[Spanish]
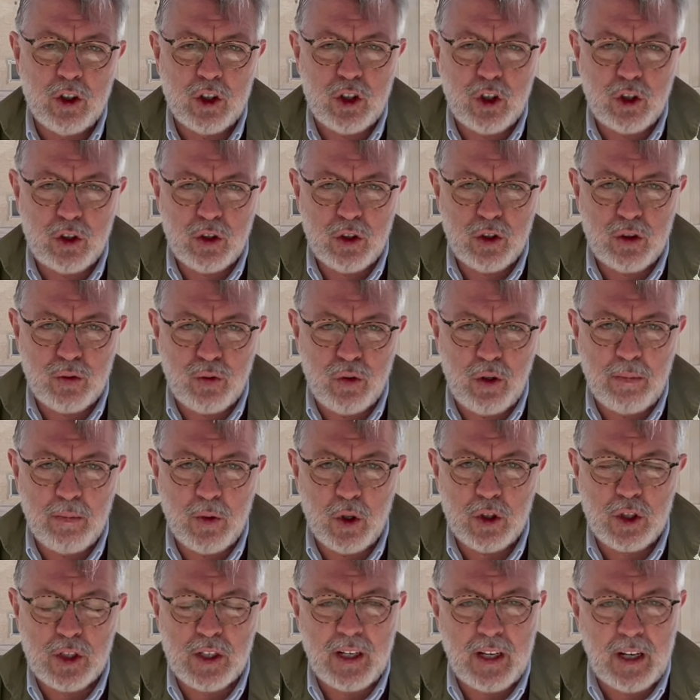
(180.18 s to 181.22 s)
nosotros
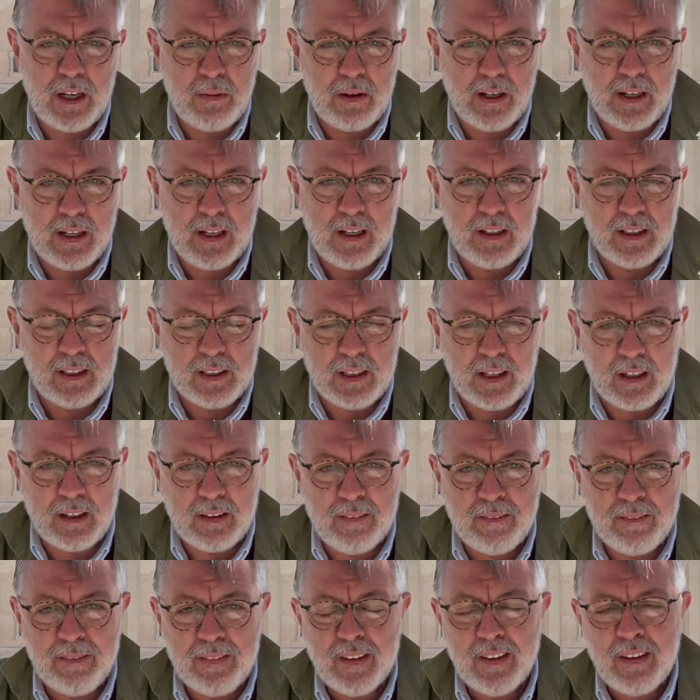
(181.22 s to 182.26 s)
fuimos a evangelizar.
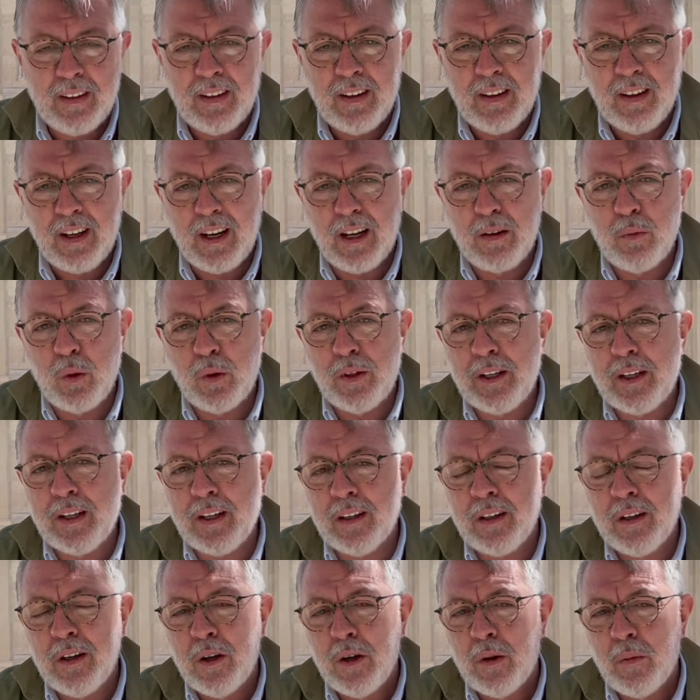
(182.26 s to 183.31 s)

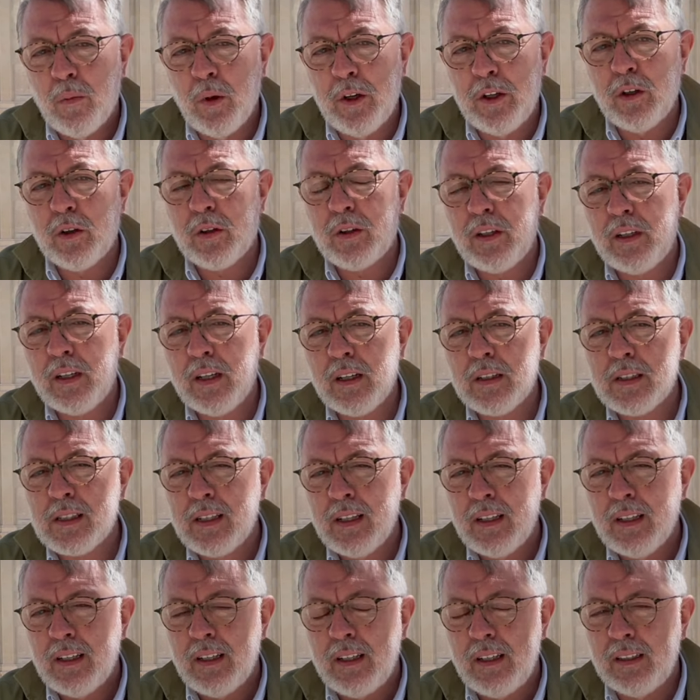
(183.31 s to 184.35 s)
Almudena, buenos días
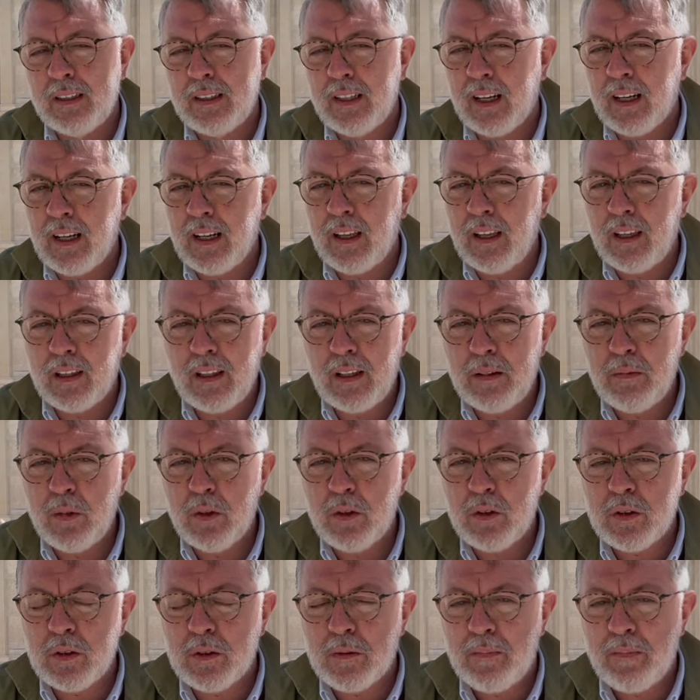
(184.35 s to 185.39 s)
y te
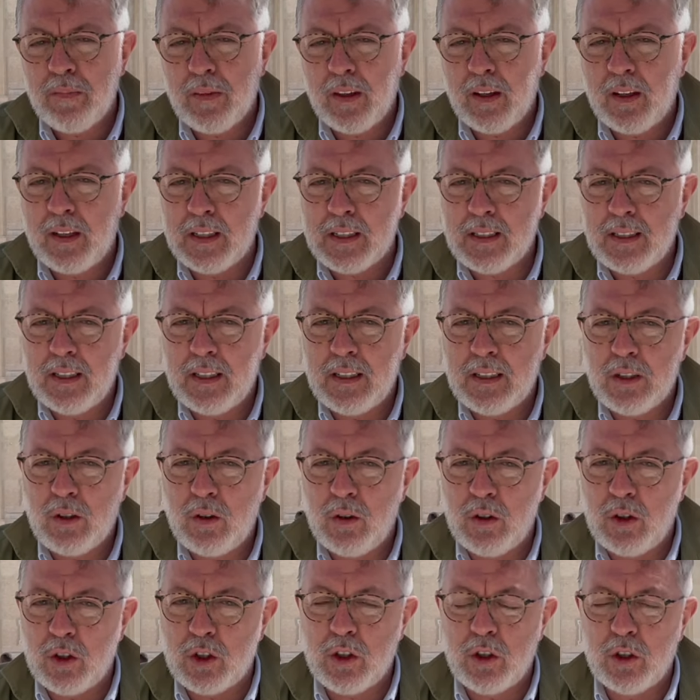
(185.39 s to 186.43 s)
agradecemos que estés
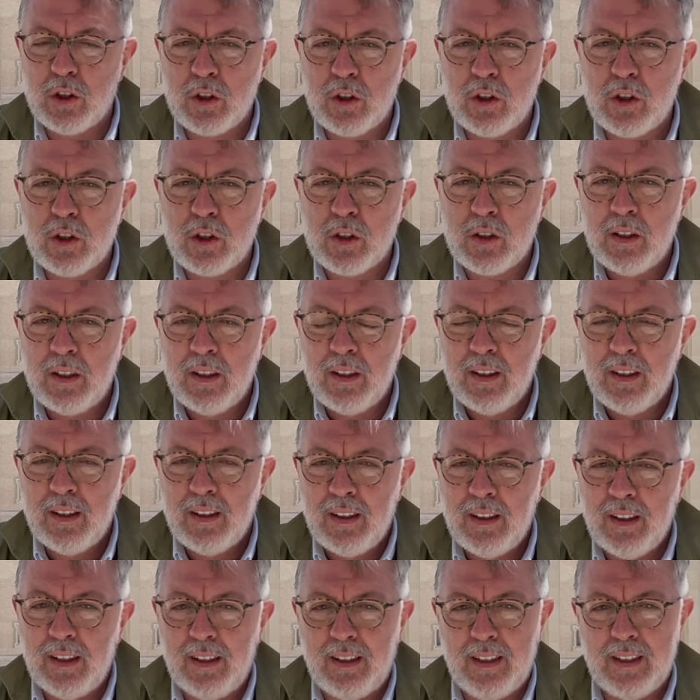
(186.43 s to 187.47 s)
con nosotros
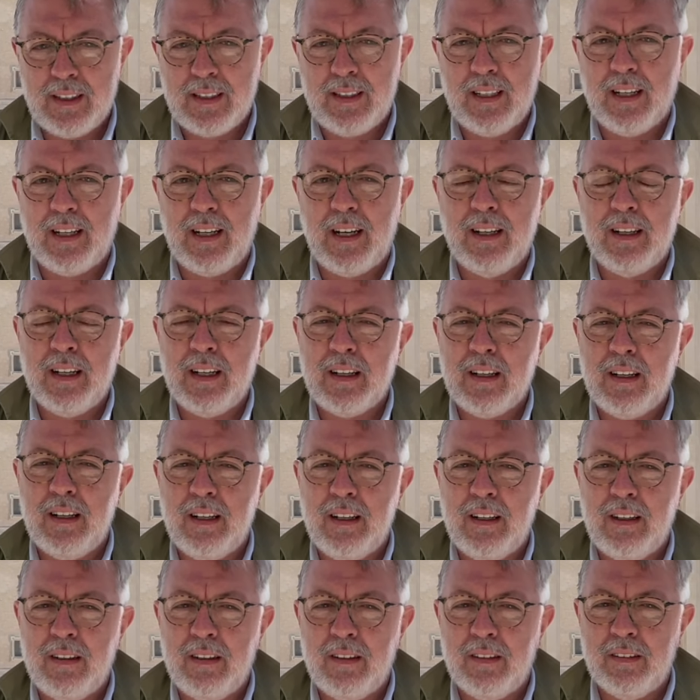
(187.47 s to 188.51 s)
en este
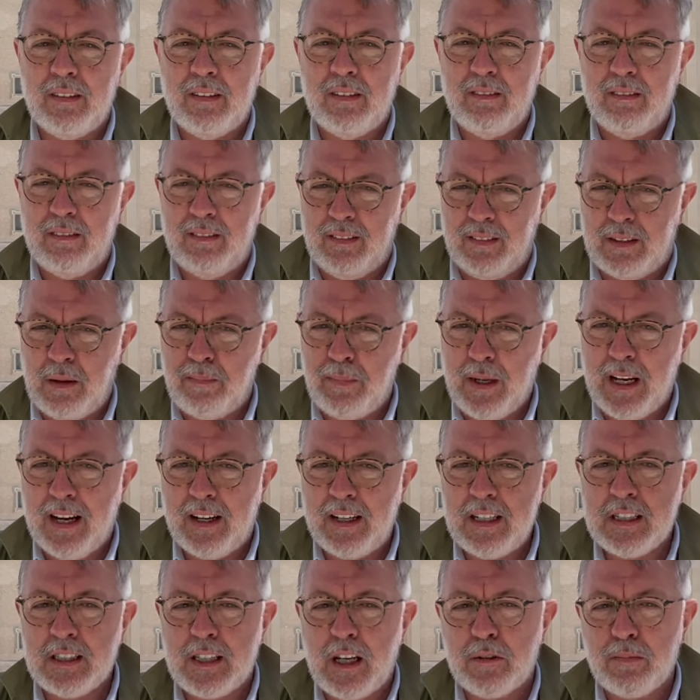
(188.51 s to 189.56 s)
calar de
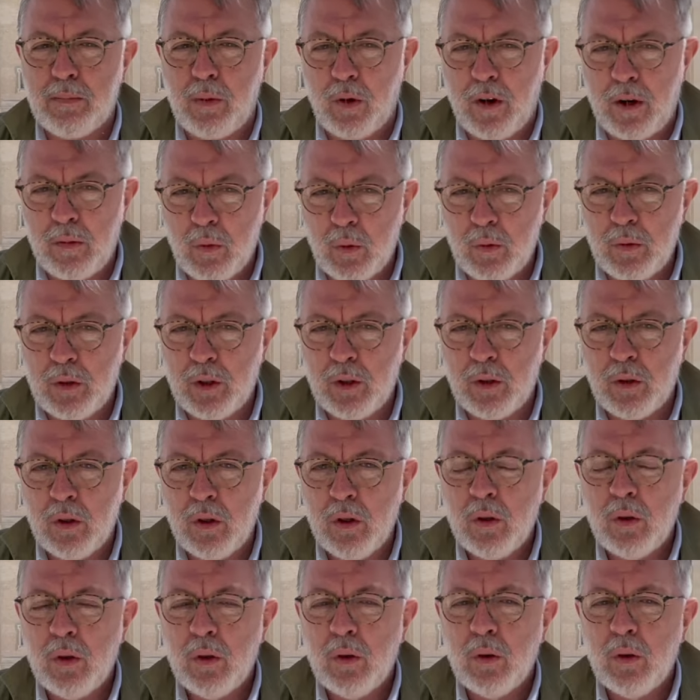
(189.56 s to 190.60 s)
Pilaristas por el Mundo,
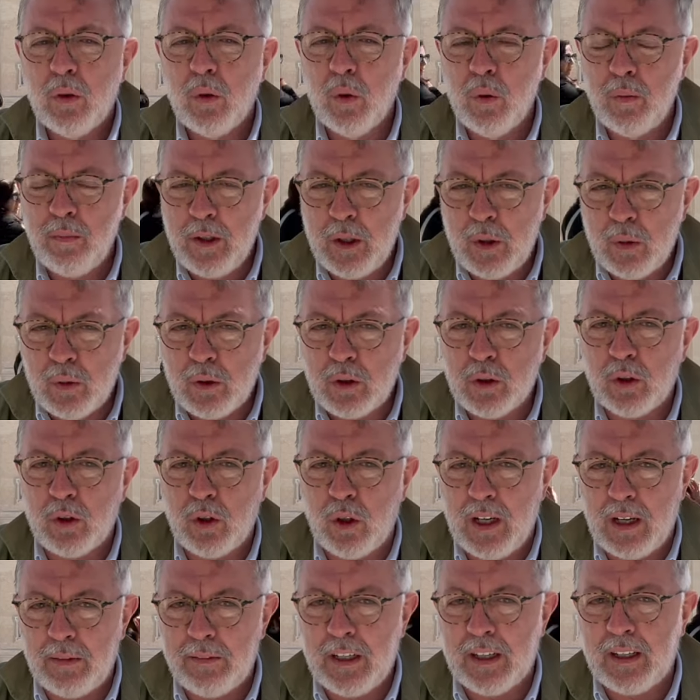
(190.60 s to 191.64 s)
un minuto
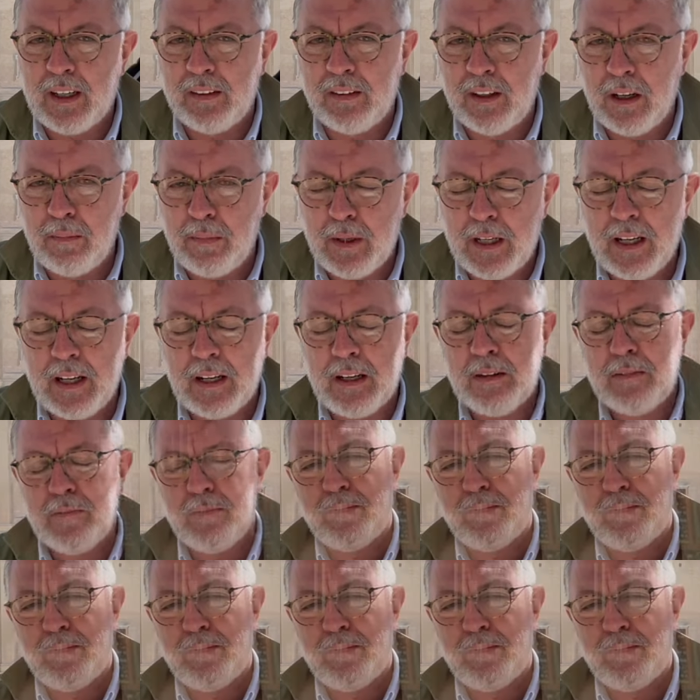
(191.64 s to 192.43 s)
con la Virgen del Pilar.